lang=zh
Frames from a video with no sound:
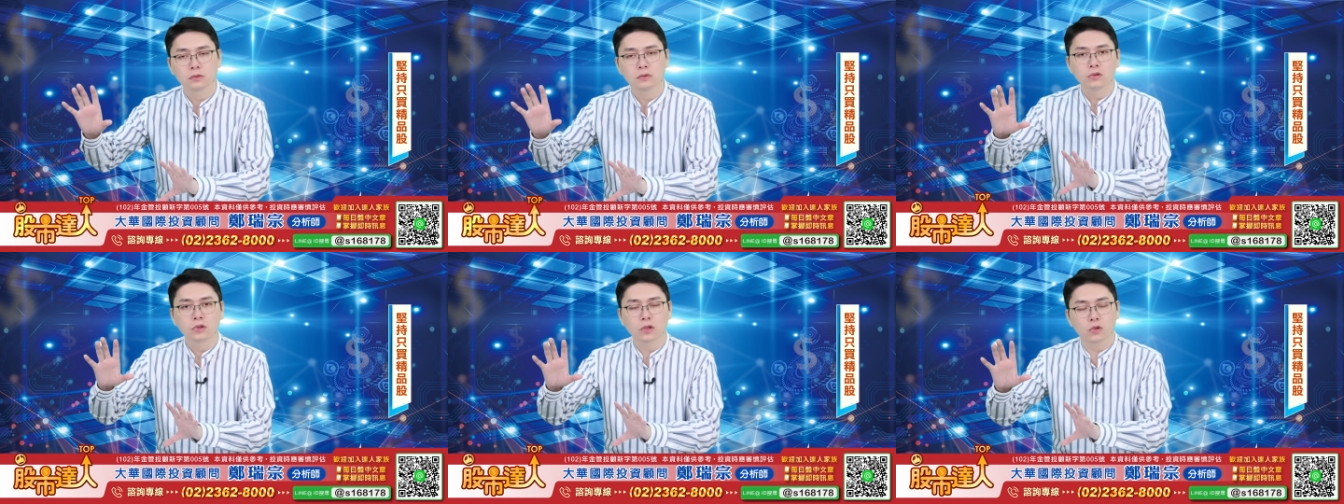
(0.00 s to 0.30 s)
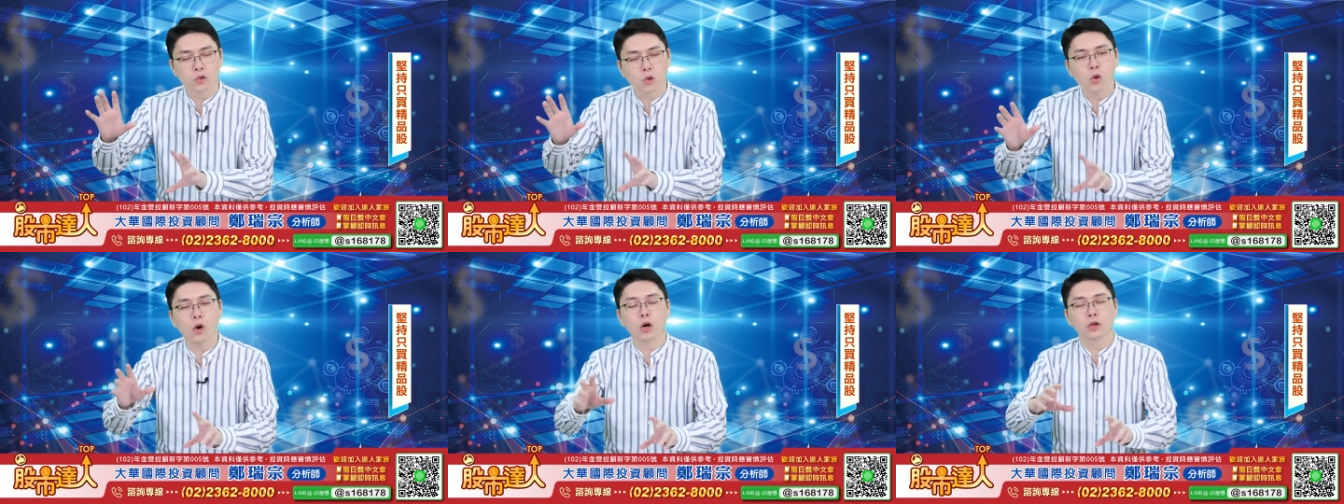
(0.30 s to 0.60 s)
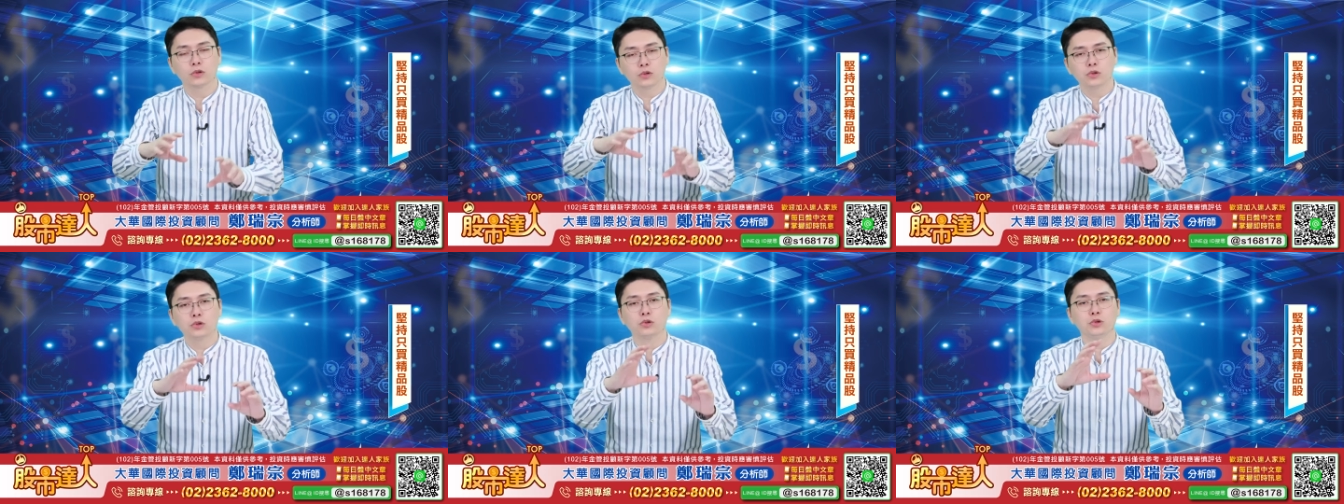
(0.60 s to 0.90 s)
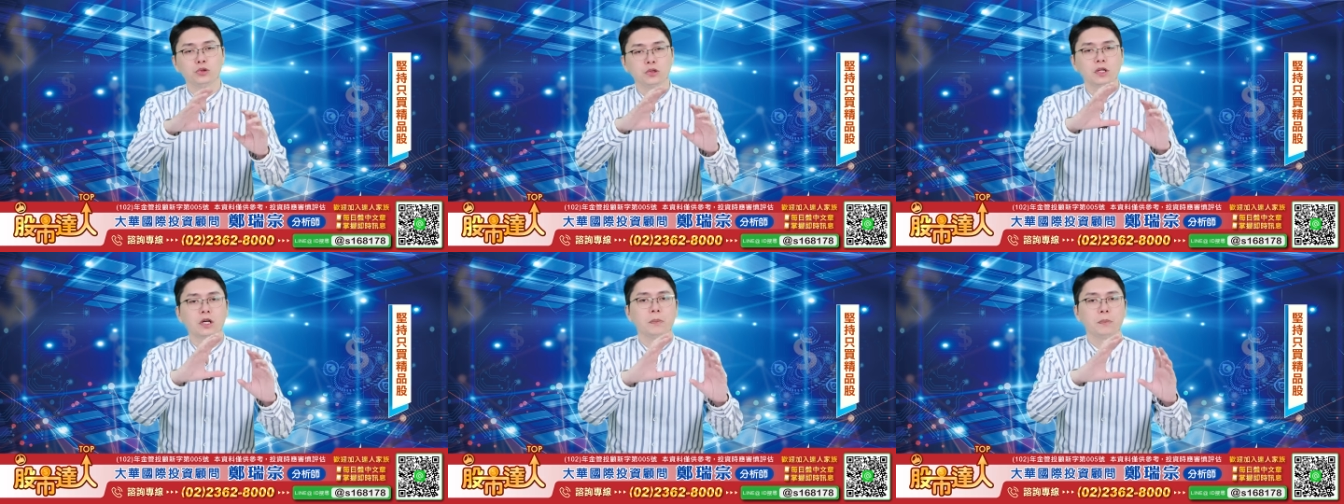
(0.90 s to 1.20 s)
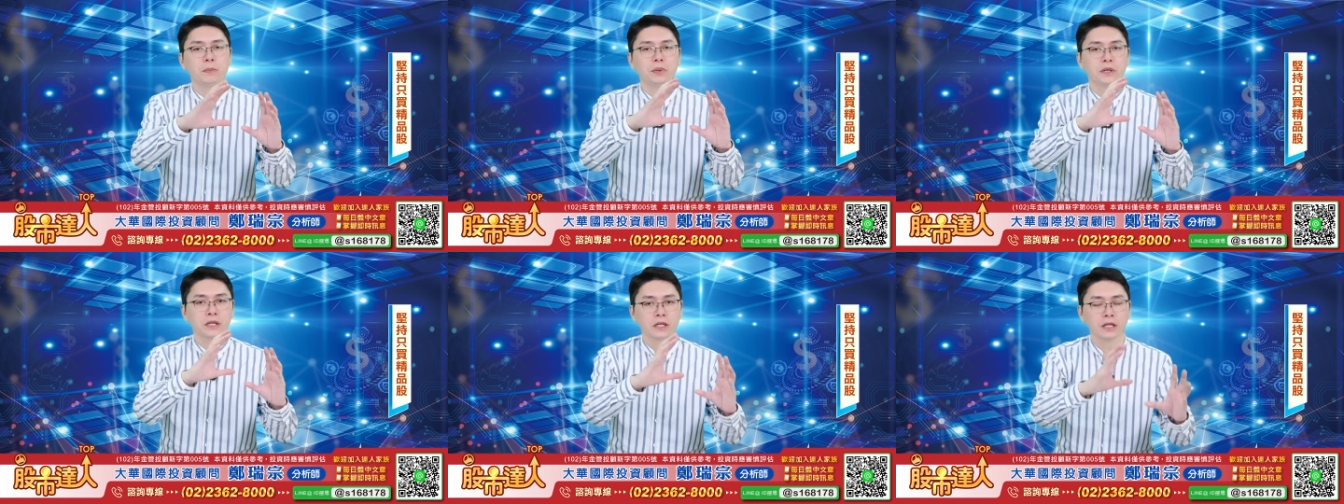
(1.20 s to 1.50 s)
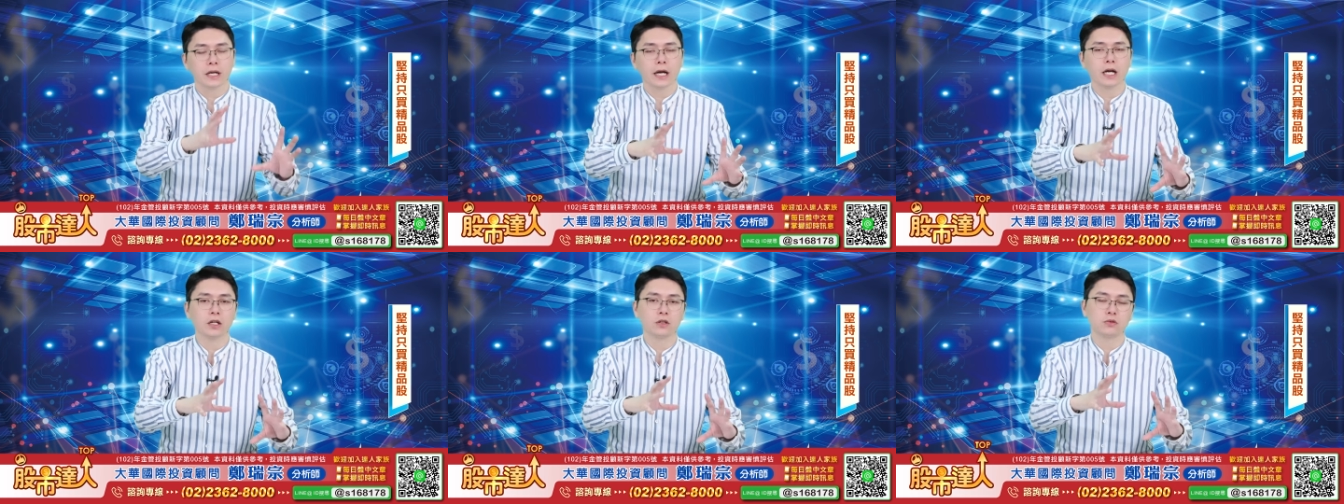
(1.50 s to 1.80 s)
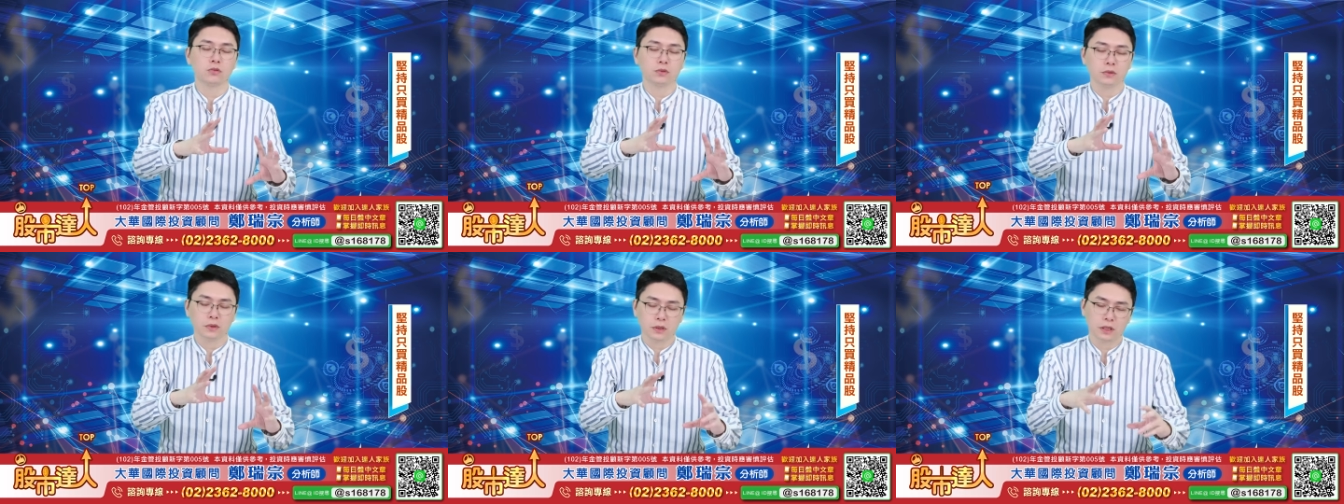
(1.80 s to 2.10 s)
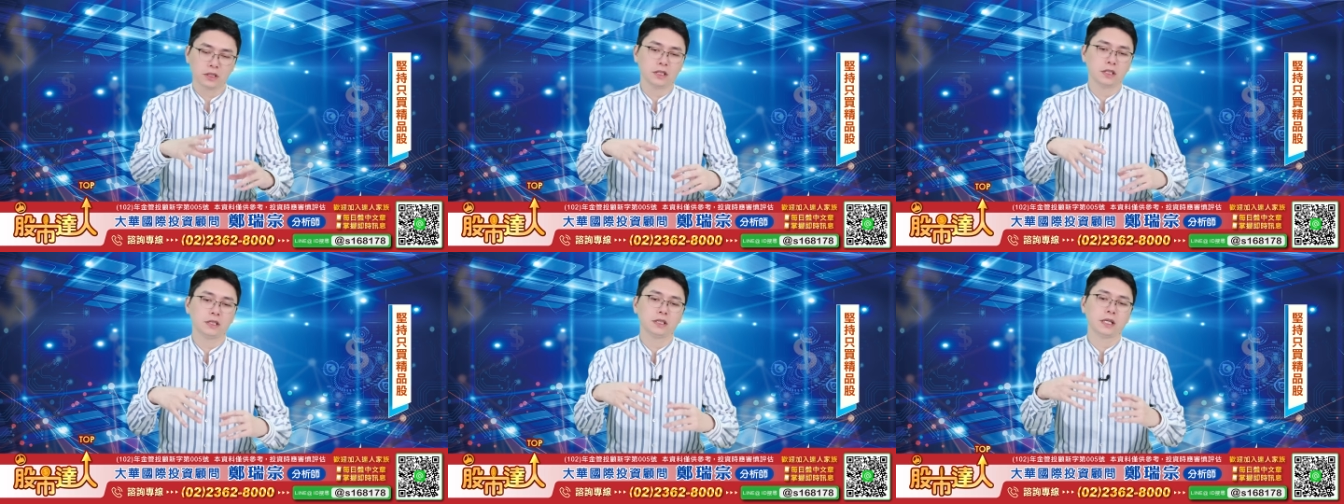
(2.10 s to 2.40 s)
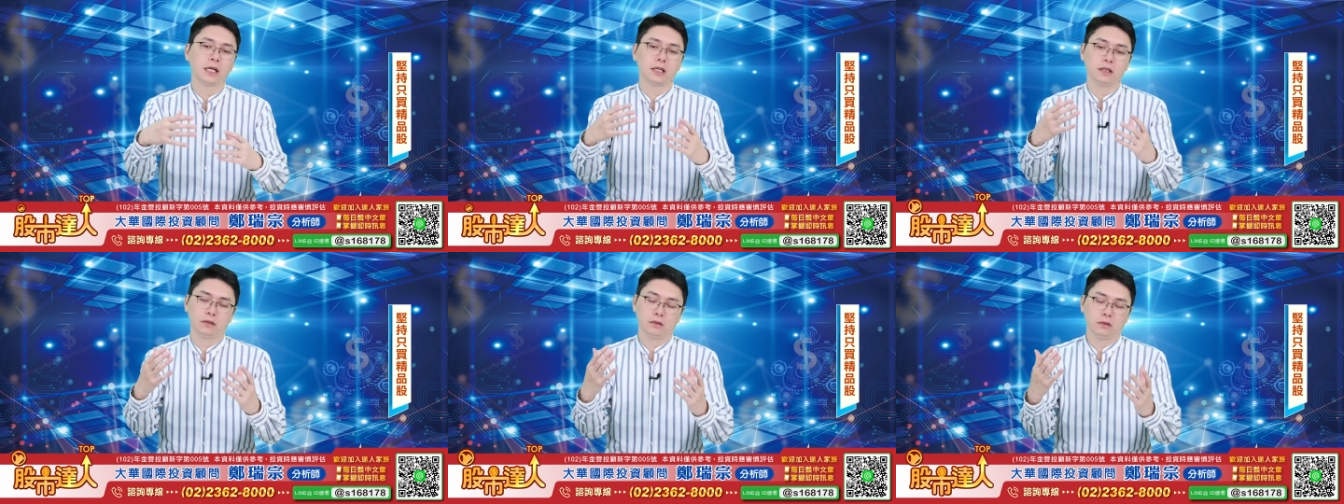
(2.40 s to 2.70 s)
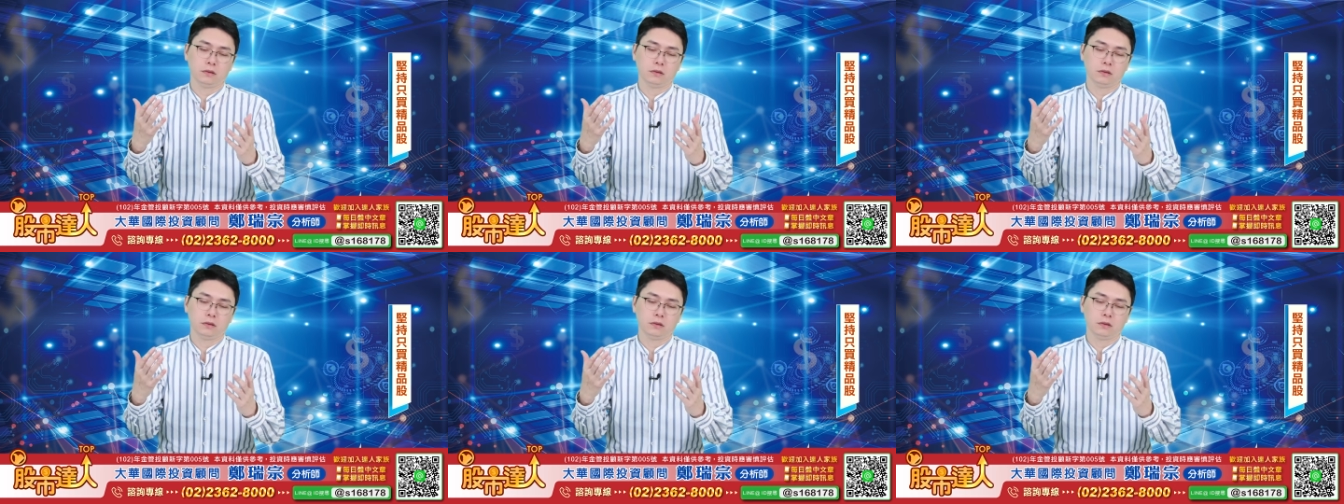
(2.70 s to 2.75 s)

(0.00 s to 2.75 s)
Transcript: 所以过去的瓶盖股，那现在